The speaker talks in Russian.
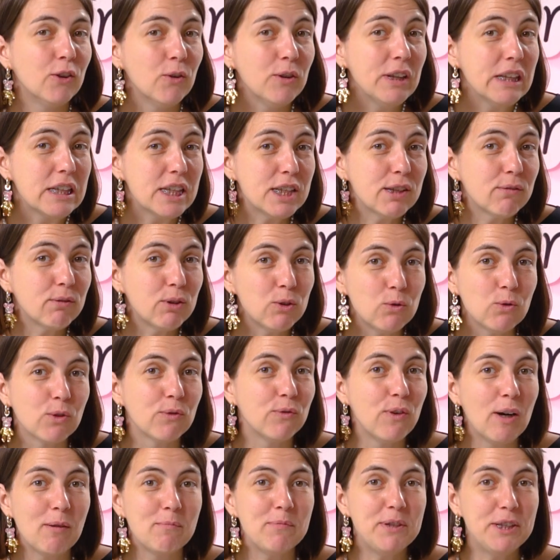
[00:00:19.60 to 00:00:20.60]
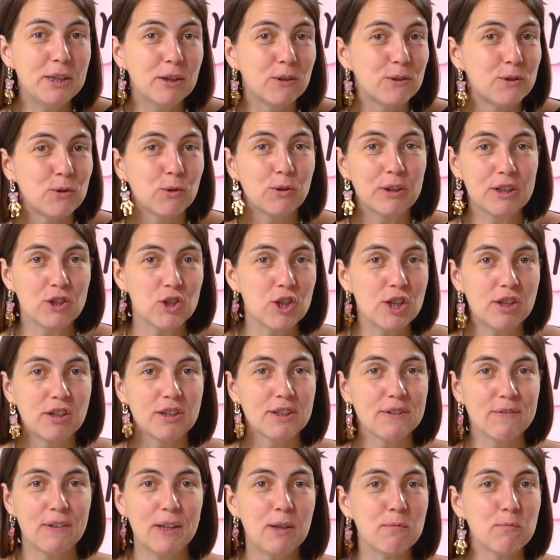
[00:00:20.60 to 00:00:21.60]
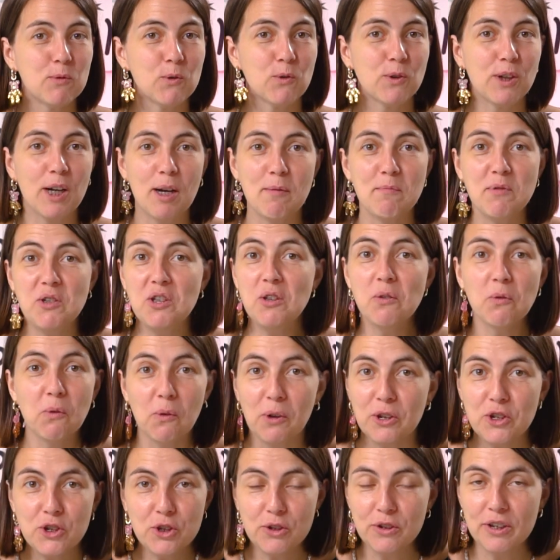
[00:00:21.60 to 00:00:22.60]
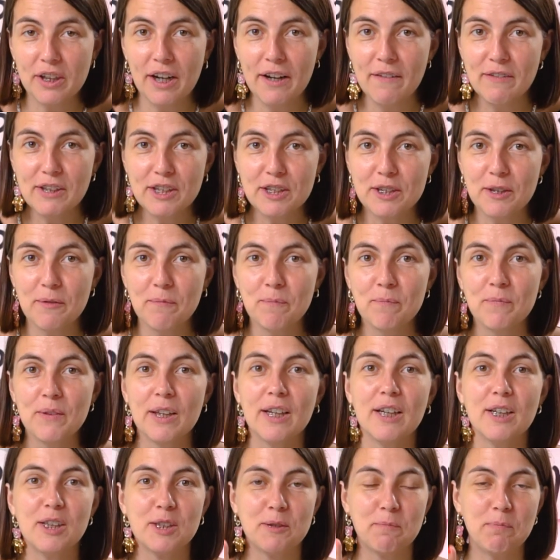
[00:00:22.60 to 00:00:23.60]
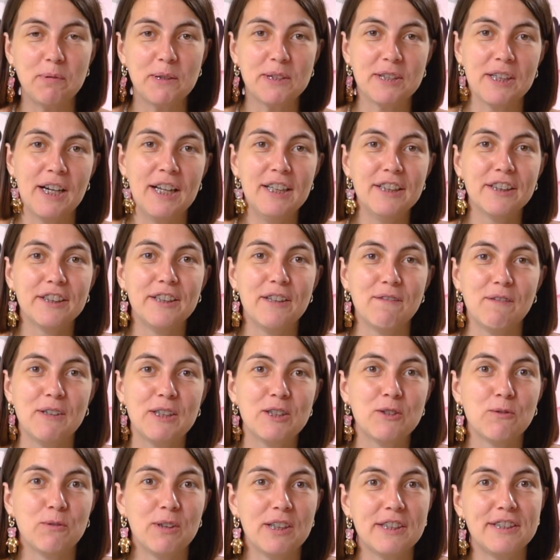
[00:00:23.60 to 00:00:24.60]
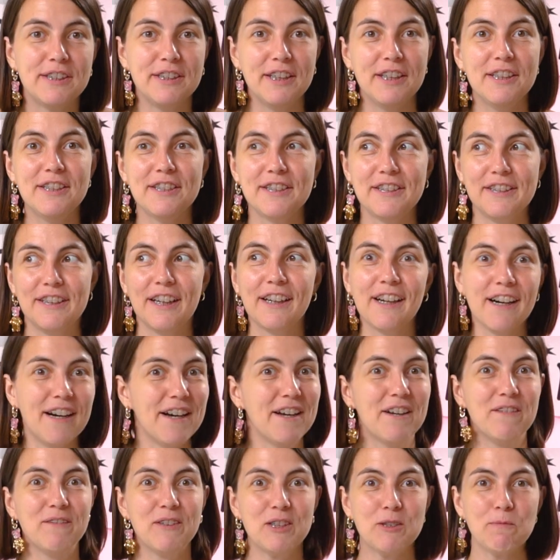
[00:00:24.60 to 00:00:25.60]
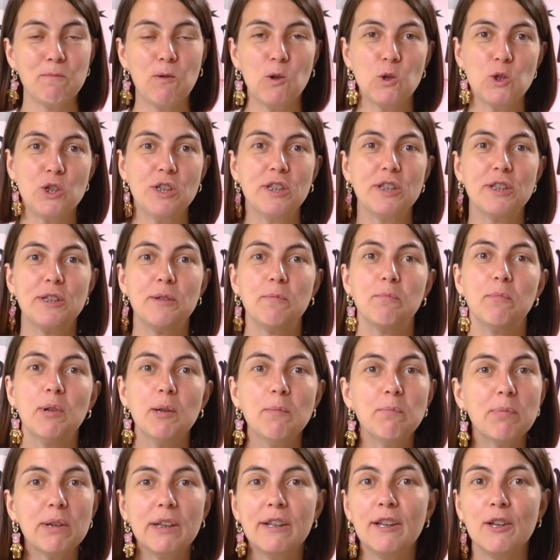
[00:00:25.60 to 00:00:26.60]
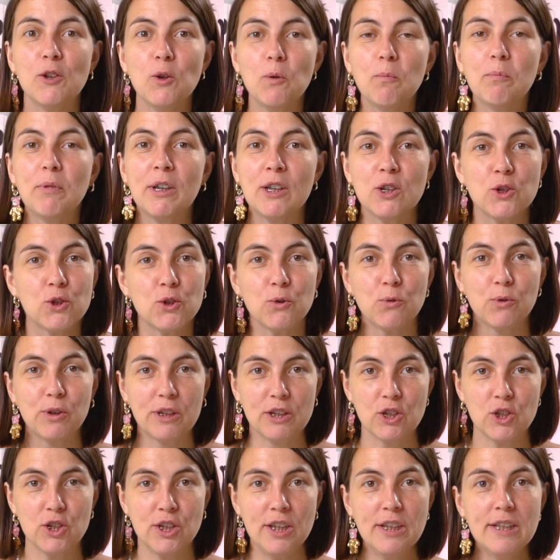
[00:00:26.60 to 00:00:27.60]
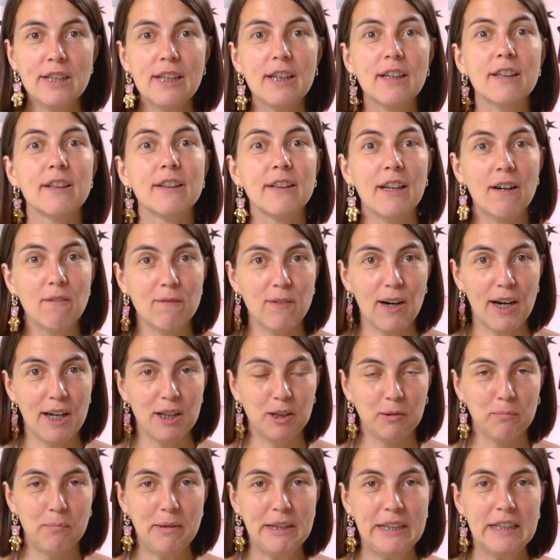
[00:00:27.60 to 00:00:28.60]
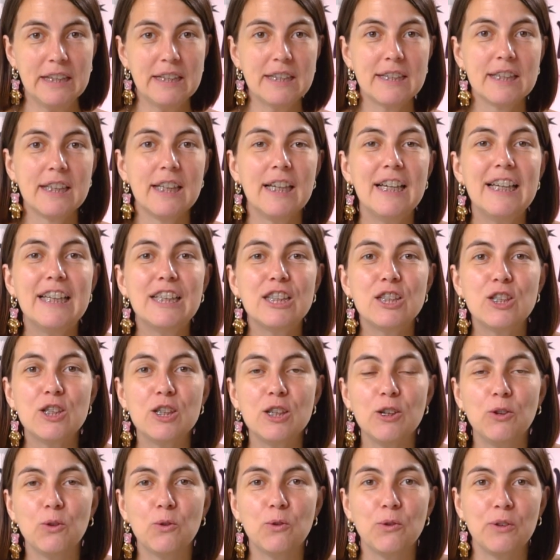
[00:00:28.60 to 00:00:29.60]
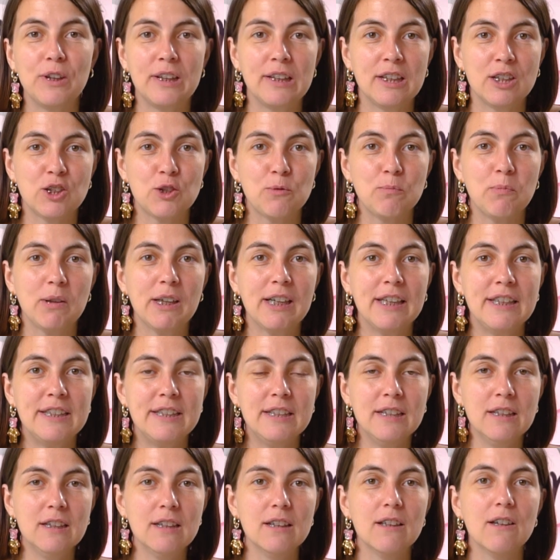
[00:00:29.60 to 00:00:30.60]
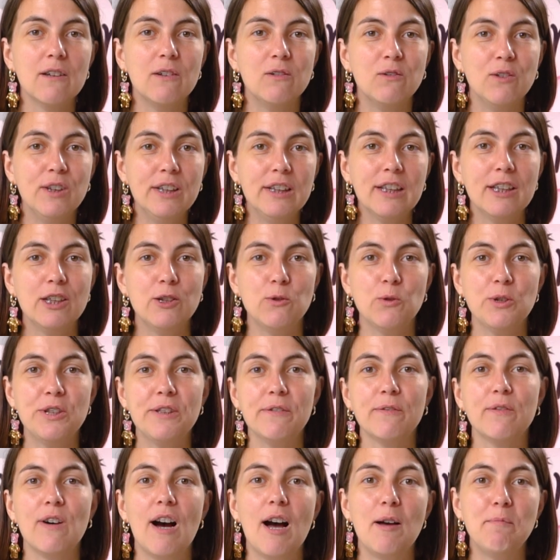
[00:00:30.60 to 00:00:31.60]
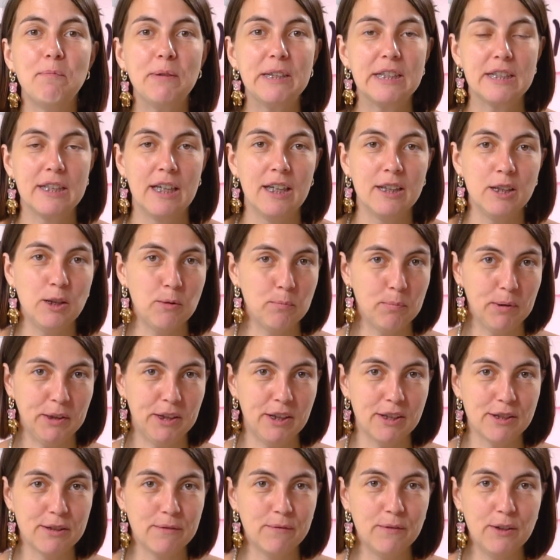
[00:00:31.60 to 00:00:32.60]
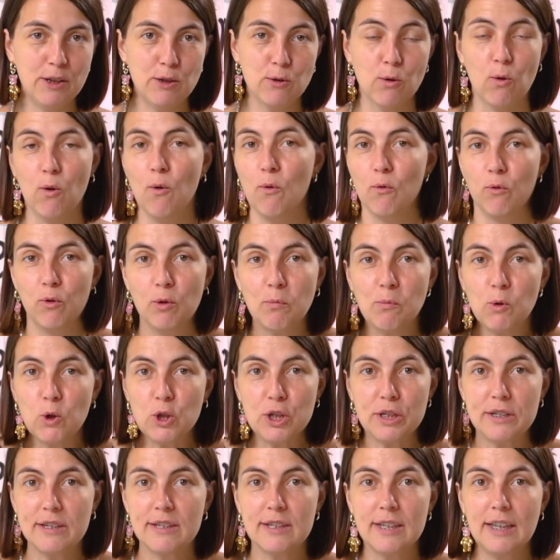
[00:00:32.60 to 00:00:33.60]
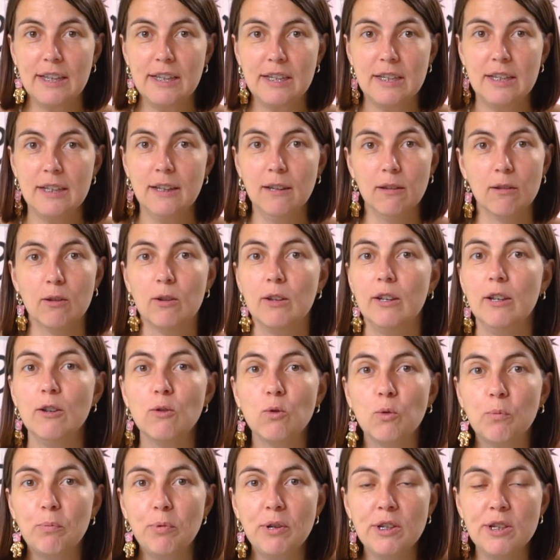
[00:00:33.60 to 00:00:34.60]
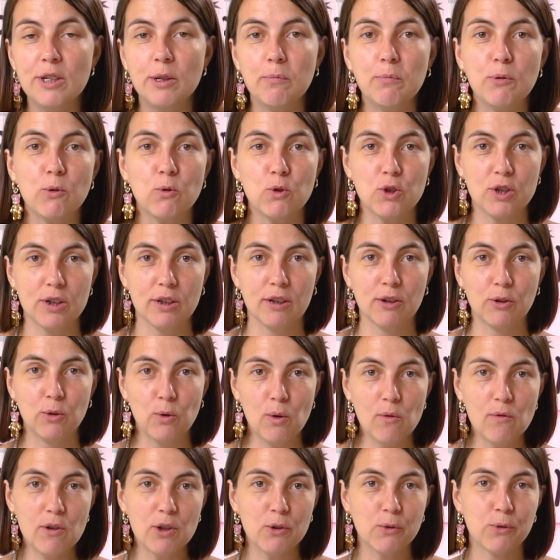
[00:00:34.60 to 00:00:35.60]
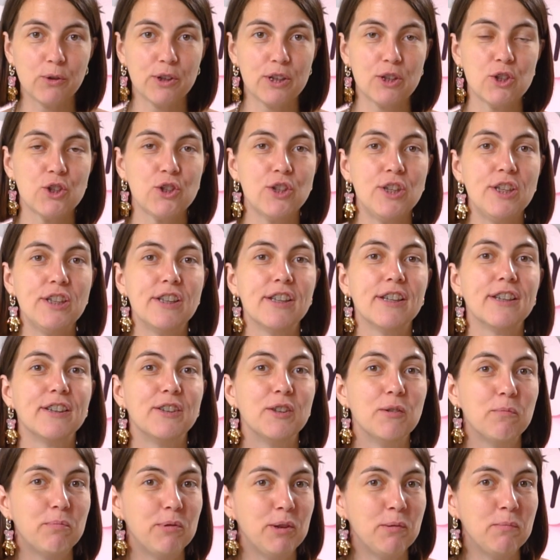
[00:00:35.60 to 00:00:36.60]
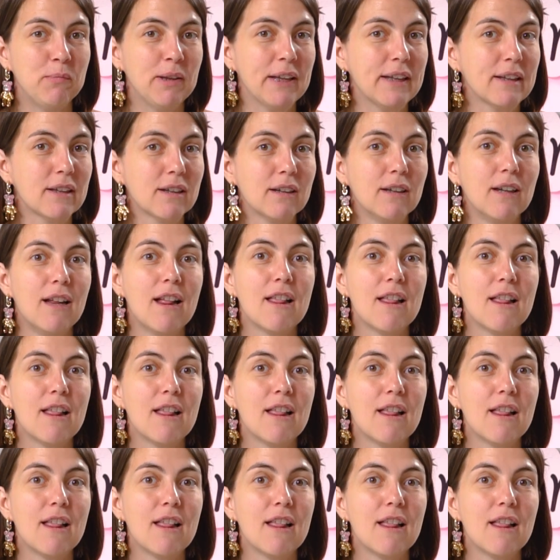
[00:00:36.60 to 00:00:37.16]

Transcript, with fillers: Но если вдруг вам делать украшения своими руками не очень нравится, специально для вас у нас есть такая возможность. Мы продаем наши украшения на Wildberries. Ссылку на наш магазин вы найдете в описании под этим видео. Вы можете зайти и купить себе уже готовое украшение, например,